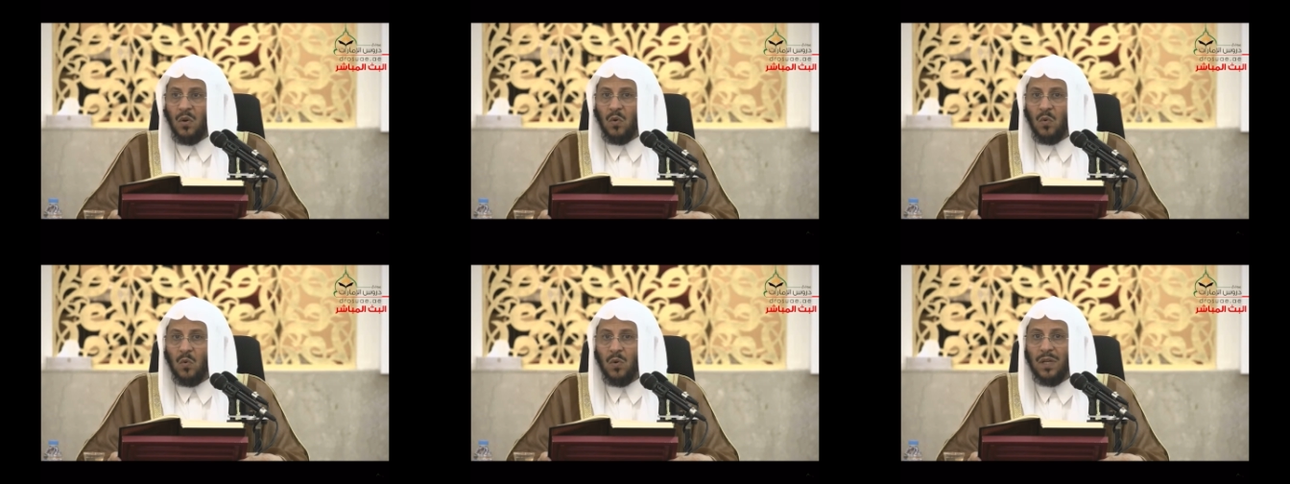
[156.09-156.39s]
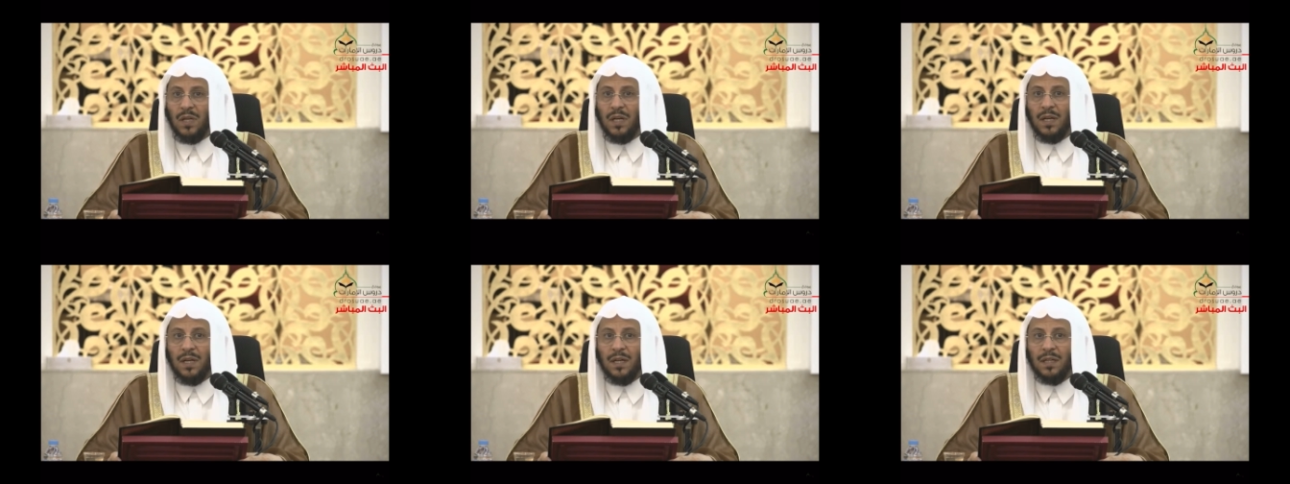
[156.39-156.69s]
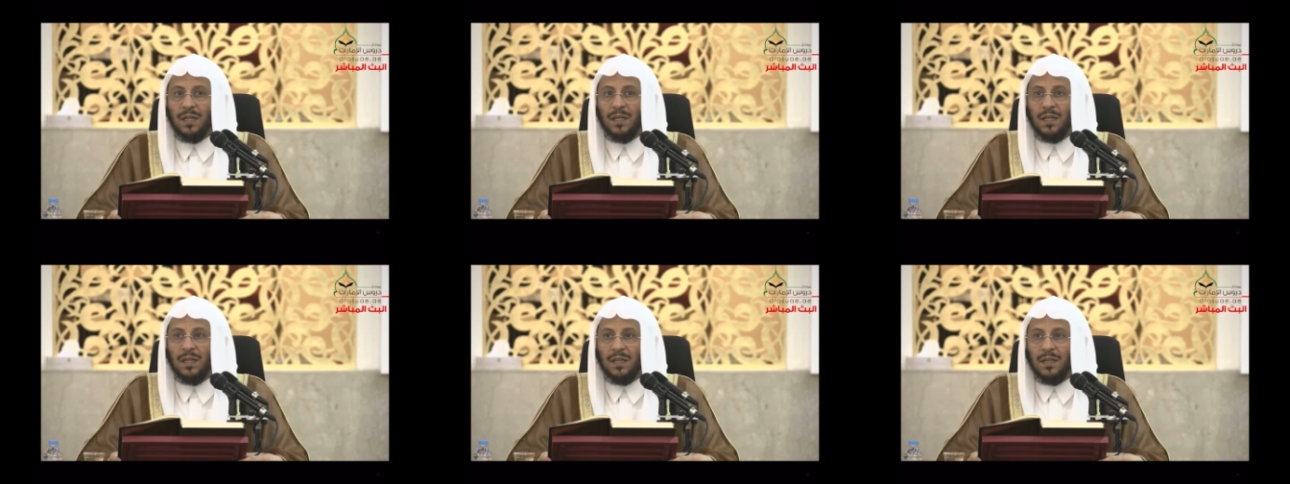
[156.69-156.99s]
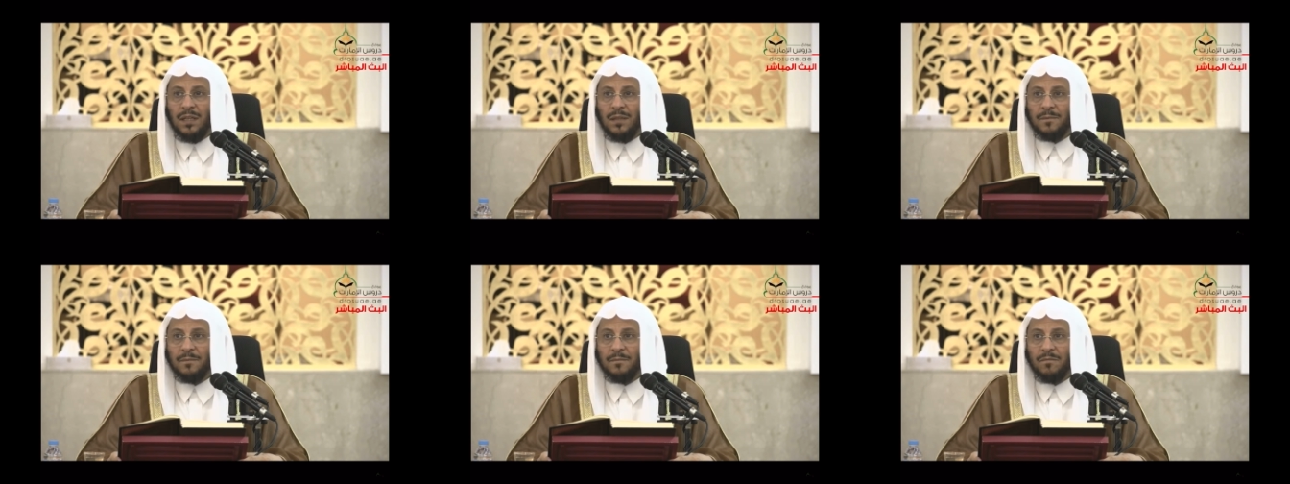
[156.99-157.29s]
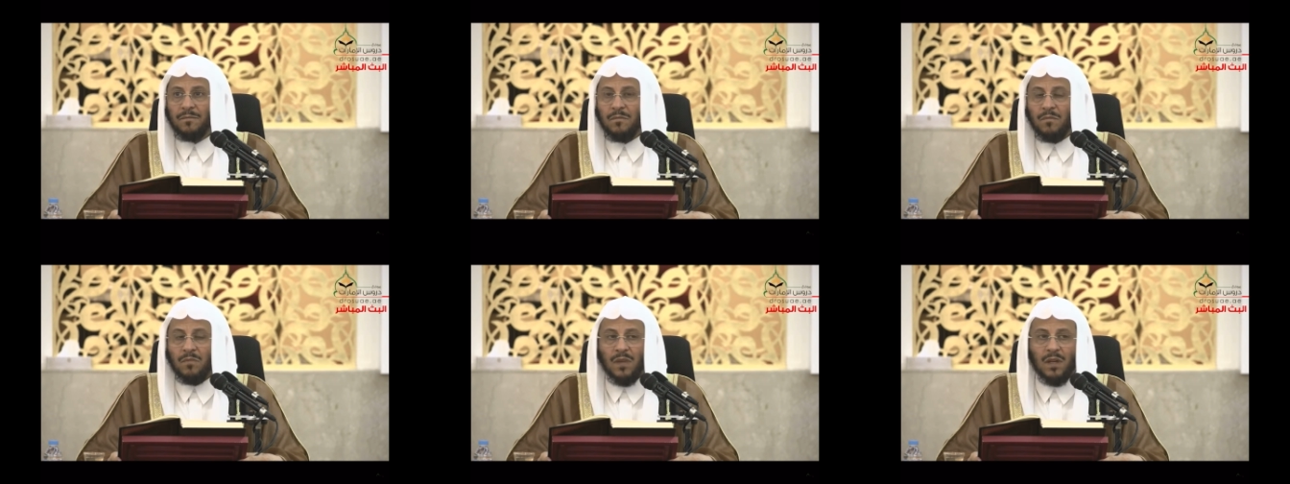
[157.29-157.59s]
ولا على
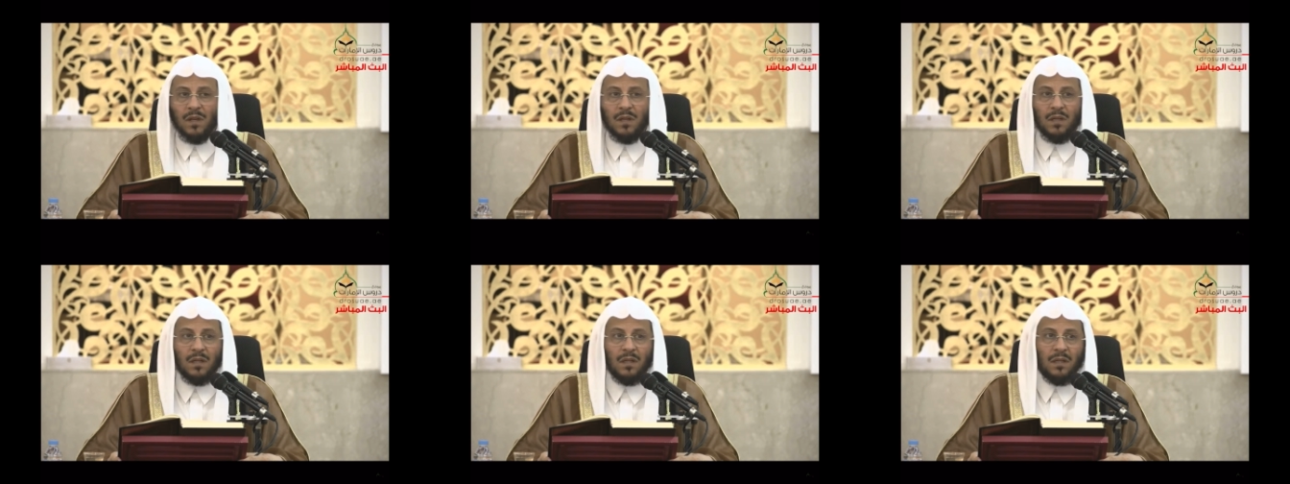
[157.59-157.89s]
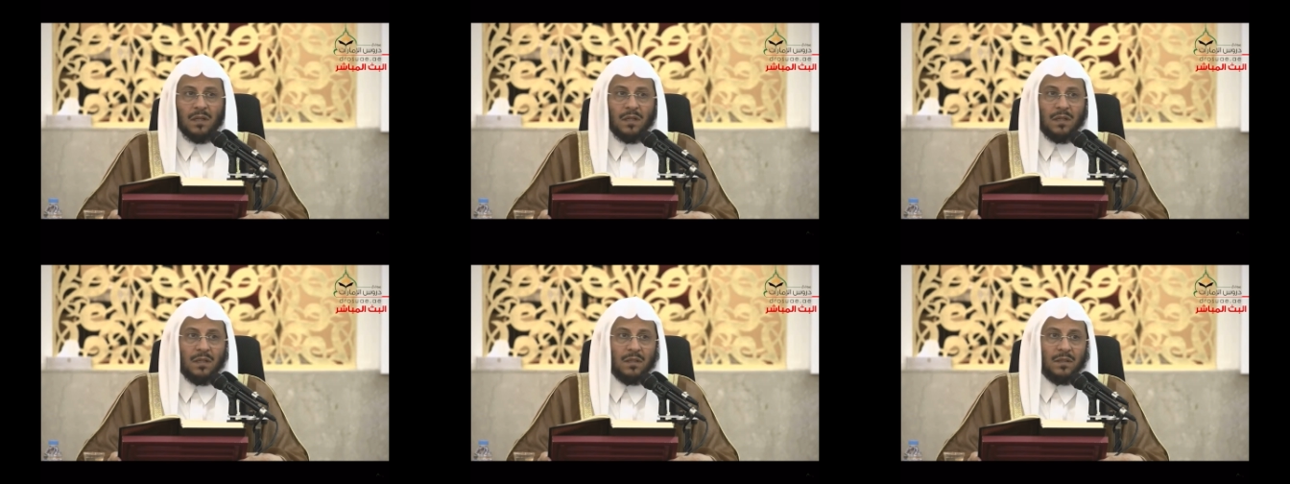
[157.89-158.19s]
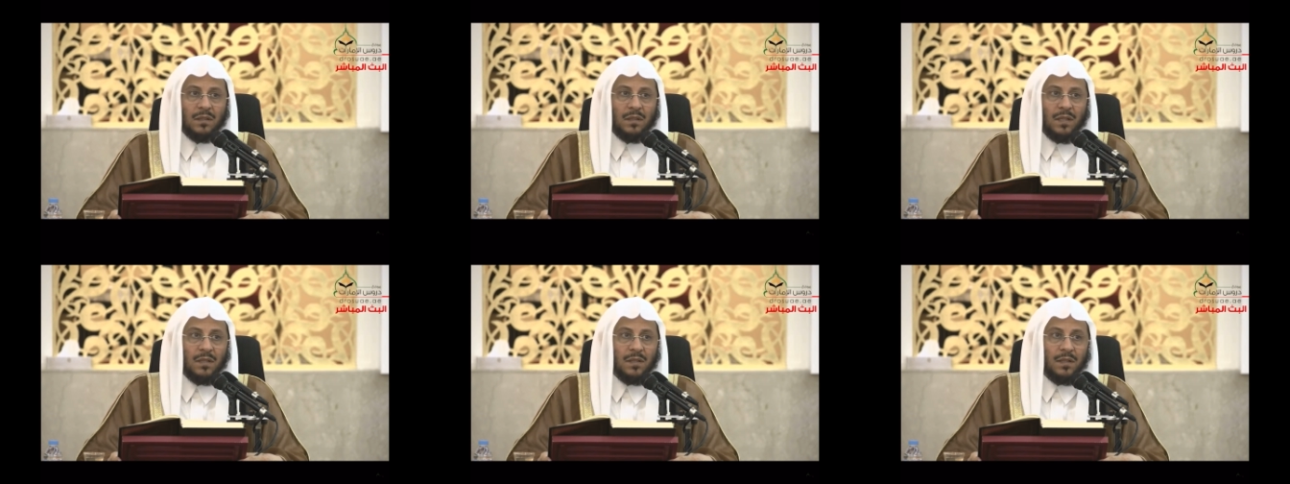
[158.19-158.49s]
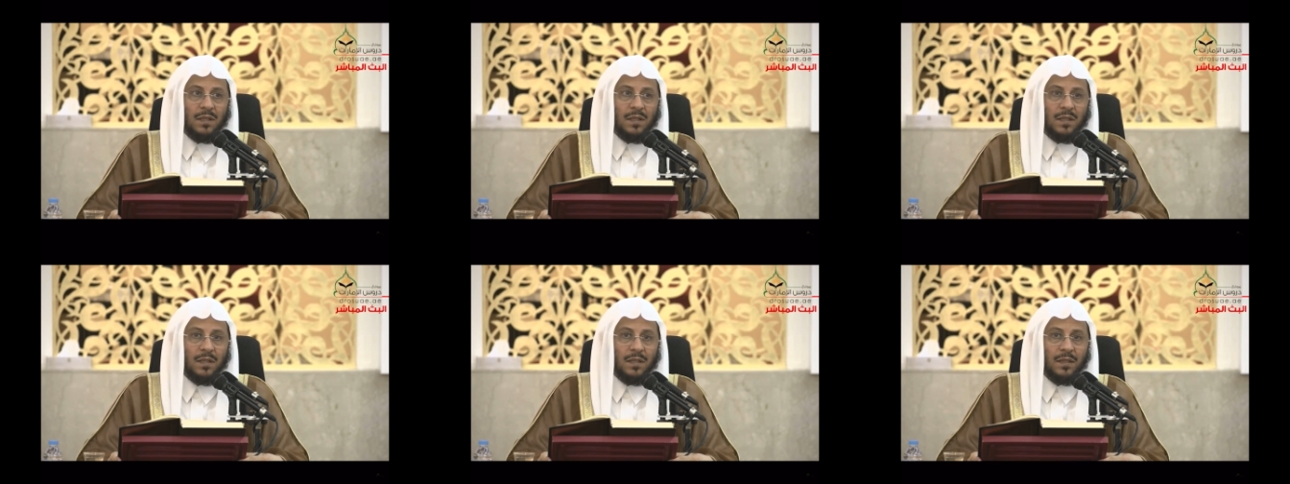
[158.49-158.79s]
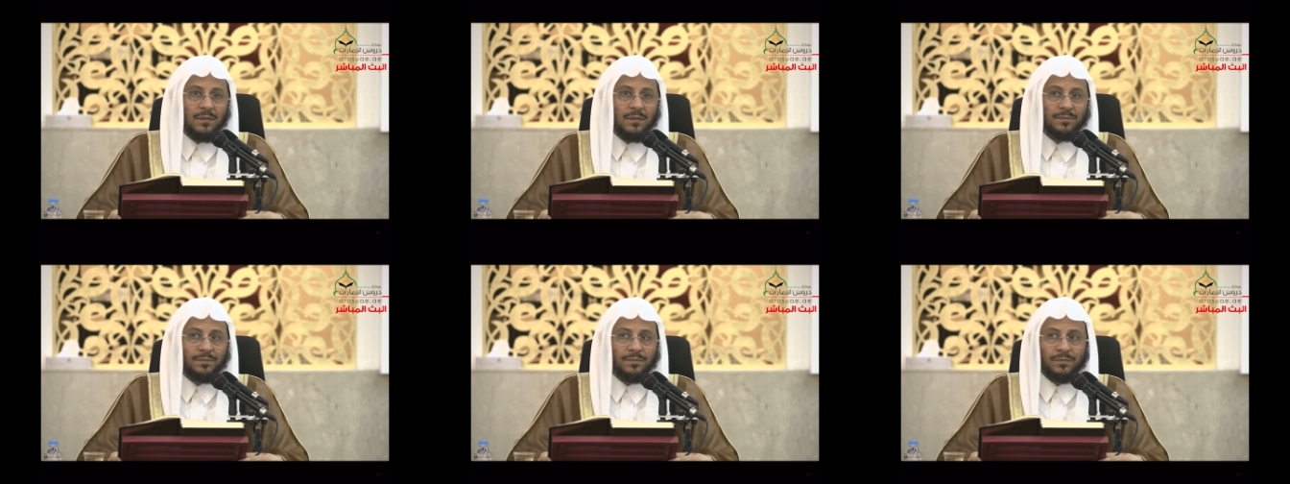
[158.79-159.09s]
آه، ترك